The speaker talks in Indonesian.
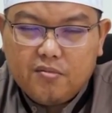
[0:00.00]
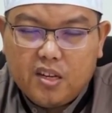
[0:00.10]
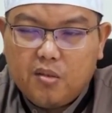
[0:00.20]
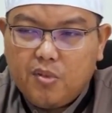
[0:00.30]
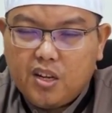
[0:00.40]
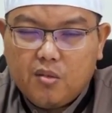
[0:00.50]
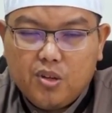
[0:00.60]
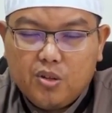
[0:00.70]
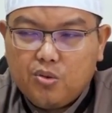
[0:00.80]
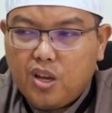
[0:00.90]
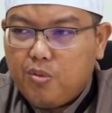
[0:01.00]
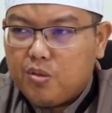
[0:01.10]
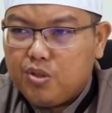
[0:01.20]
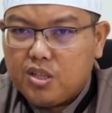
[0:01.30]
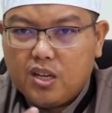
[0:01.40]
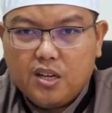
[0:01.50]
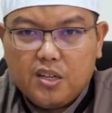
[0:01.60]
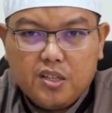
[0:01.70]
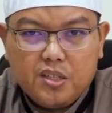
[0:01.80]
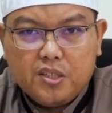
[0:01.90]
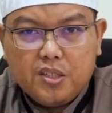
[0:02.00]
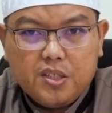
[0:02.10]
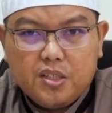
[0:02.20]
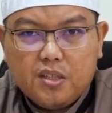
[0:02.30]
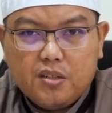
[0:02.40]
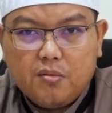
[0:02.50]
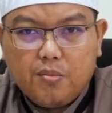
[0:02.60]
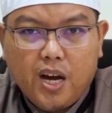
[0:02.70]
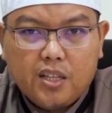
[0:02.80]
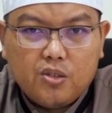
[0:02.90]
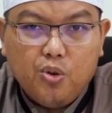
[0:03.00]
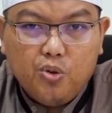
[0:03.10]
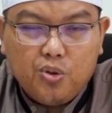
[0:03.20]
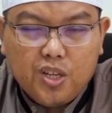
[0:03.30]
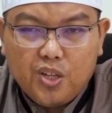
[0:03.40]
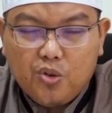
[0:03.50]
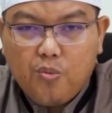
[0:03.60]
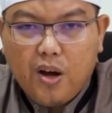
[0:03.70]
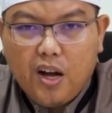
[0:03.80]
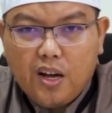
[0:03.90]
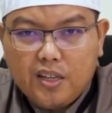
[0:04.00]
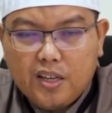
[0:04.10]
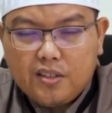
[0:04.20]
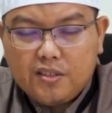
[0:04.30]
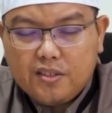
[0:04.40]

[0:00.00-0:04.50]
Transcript: Padahal mereka begitu hebat bisa mahat gunung jadi rumah, ya,